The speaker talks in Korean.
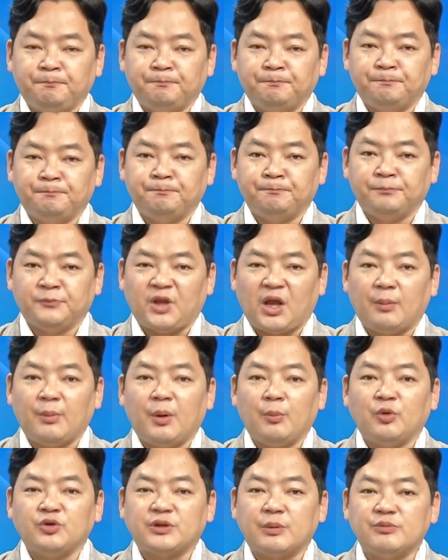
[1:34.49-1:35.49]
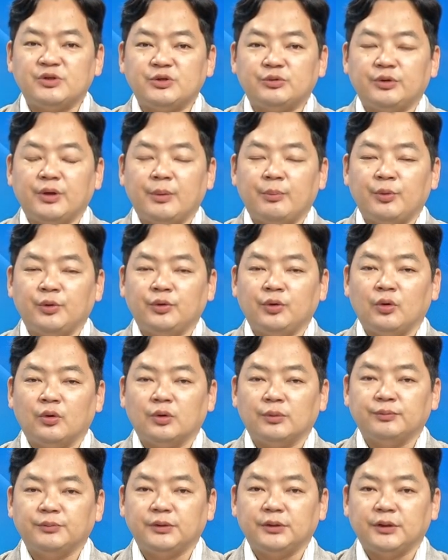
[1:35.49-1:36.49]
음, 다만 뭐 잠시 후에 한 번 더
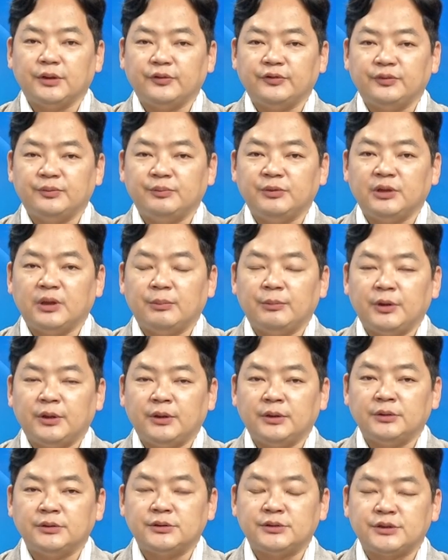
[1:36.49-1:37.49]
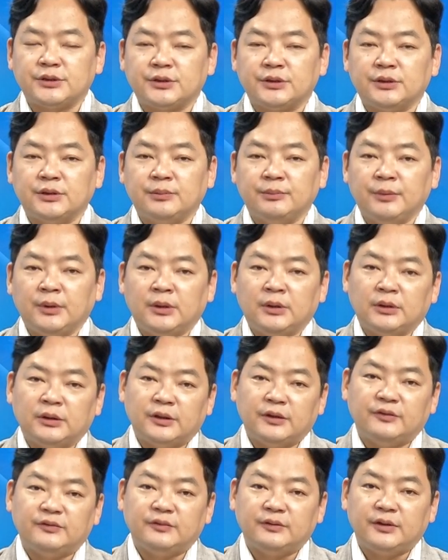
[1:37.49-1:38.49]
언급드리겠습니다만 지금
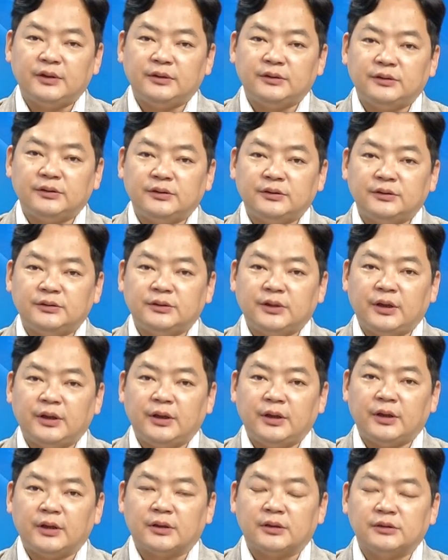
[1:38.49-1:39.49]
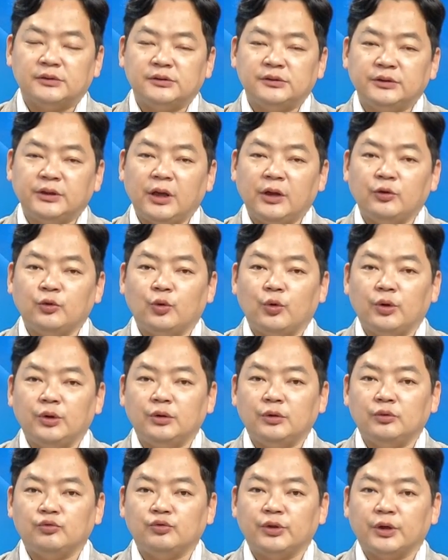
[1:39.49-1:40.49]
이 스레드의 그 흥행 요인을
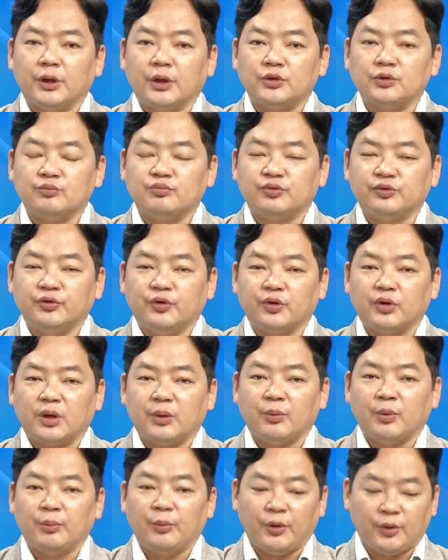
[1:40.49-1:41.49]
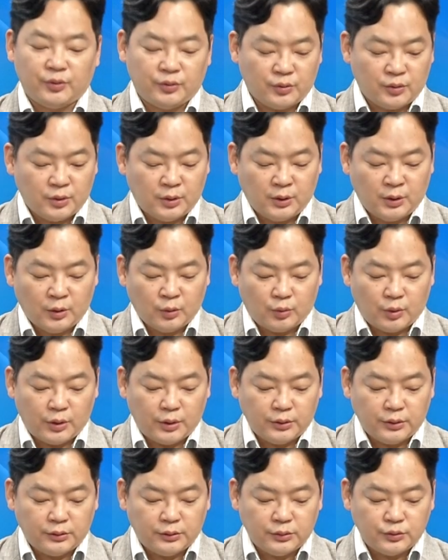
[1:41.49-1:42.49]
우리가 좀 분석해 보면 네. 과연
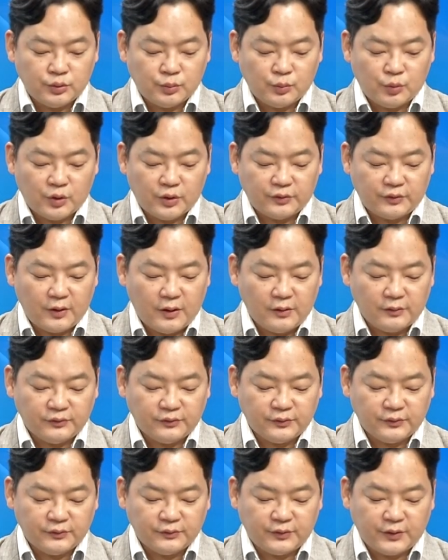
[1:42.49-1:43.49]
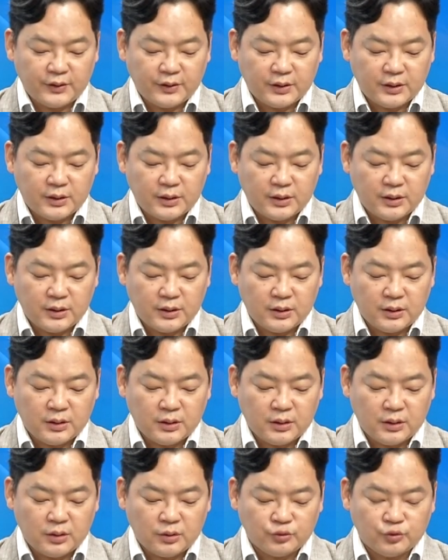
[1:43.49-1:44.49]
이들 종목의 상승세가
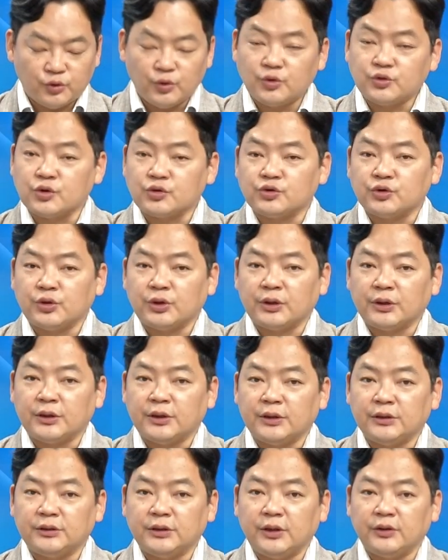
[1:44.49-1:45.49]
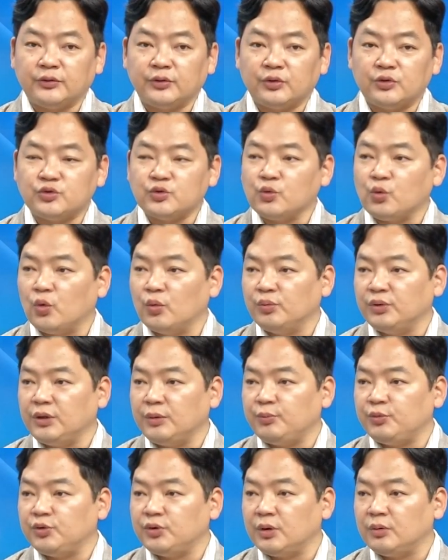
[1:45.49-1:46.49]
어, 유효적절한가에 대해서는 좀 고민이
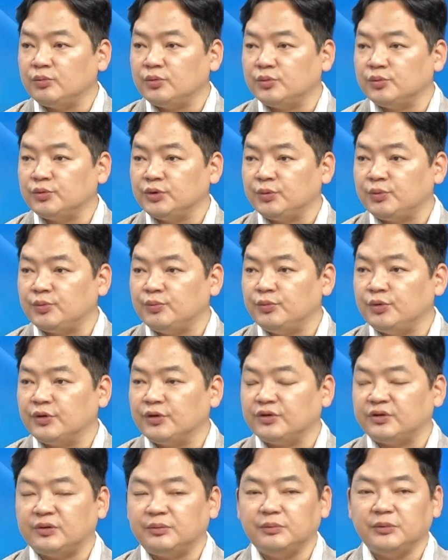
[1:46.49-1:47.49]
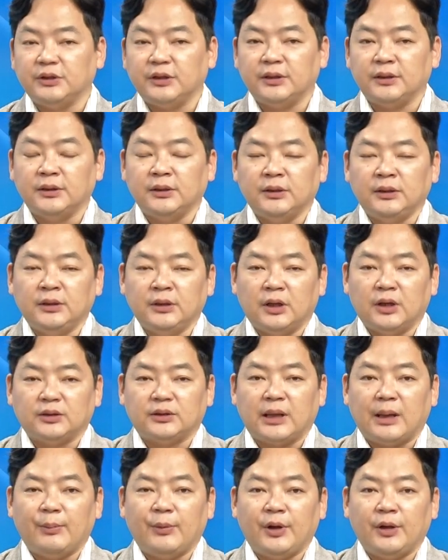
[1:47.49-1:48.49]
필요한 부분이 분명히 있습니다. 어,
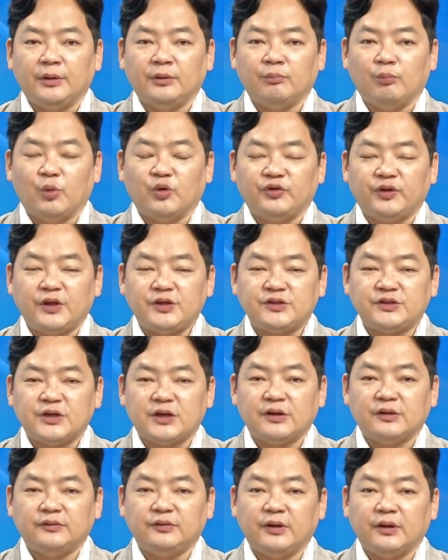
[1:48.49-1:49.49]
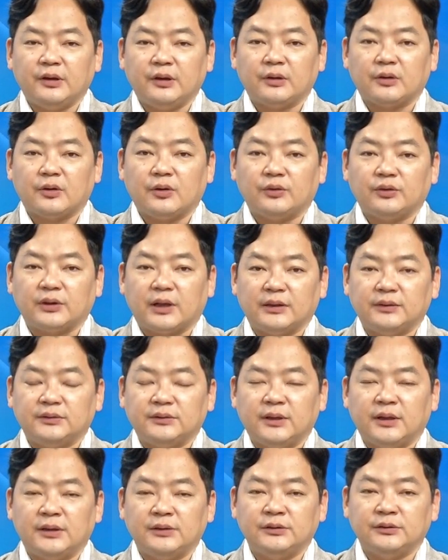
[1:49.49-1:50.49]
다만 뭐 새 시장이 생길 것
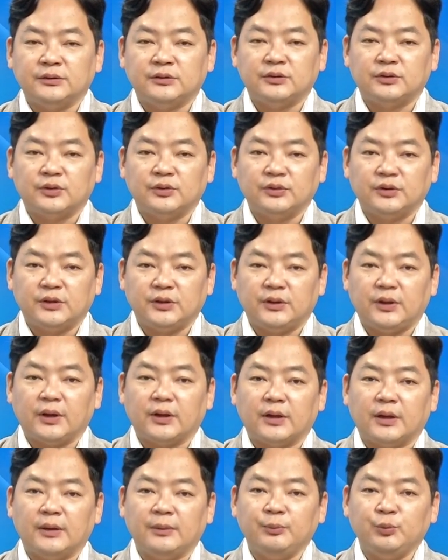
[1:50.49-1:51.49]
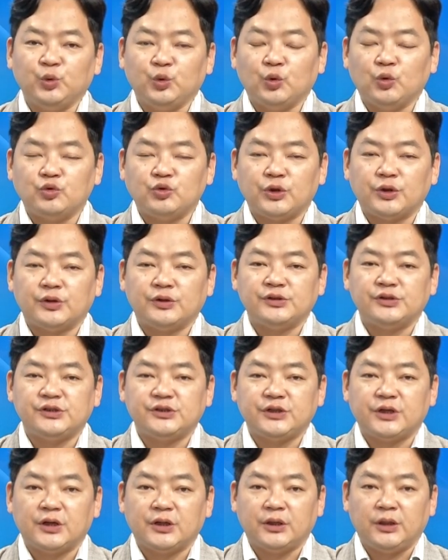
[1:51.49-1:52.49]
같다는 그런 기대감 또 최근
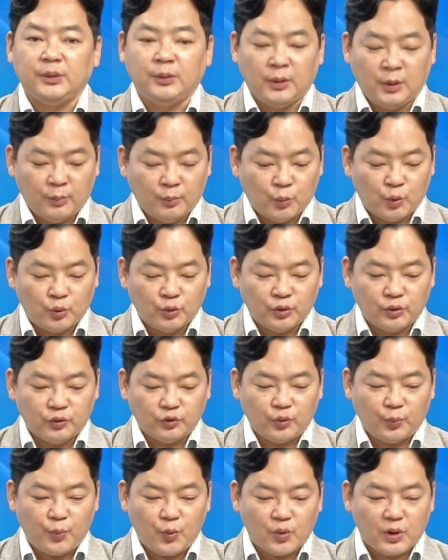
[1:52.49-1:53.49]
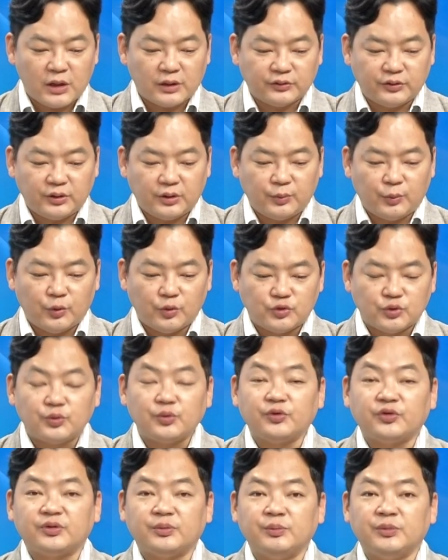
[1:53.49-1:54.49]
시장이 뭐 오늘은 소폭 강세를 보여주고
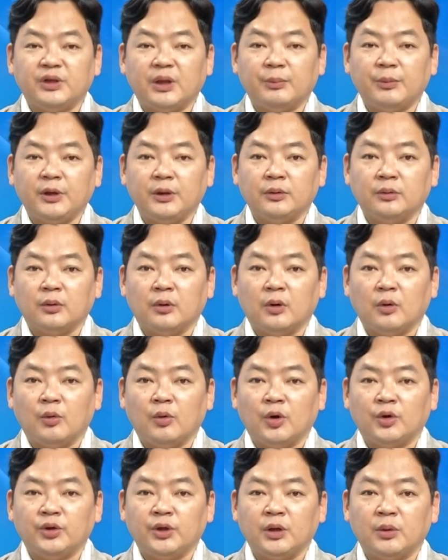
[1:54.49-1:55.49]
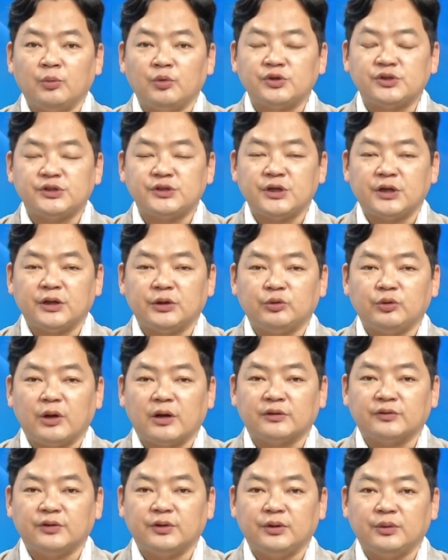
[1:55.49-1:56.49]
있습니다만 어, 워낙 뭐 시장이 또
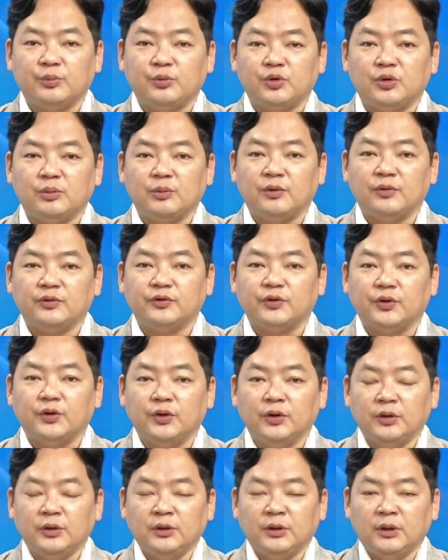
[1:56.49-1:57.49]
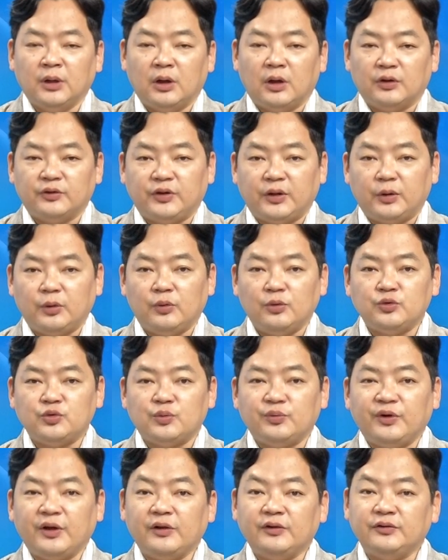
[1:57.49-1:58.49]
약세를 보이면서 어, 새로운 좀
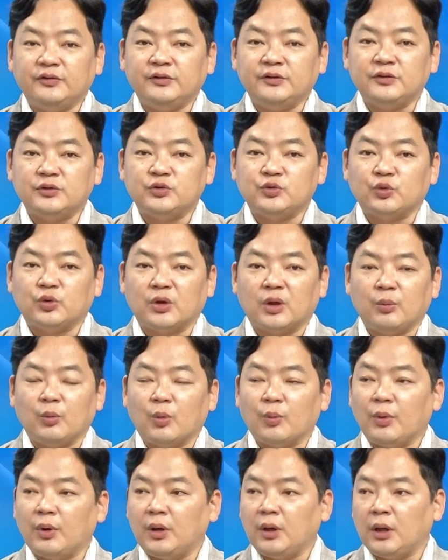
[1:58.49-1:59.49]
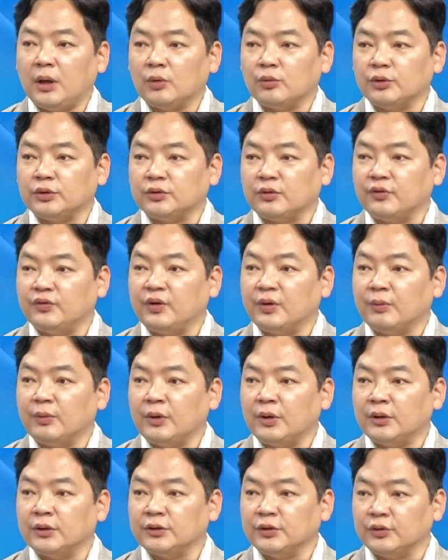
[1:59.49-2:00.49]
상승 쪽에 목말라하고 있던
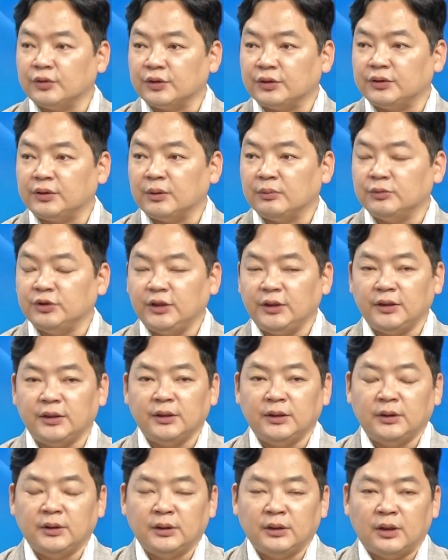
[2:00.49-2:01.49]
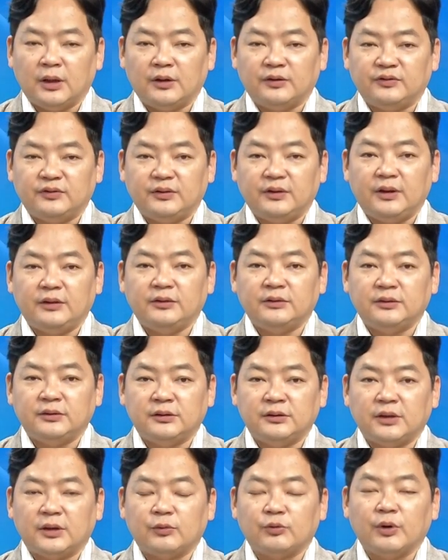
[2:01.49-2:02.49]
상황이었기 때문에 어, 스레드라고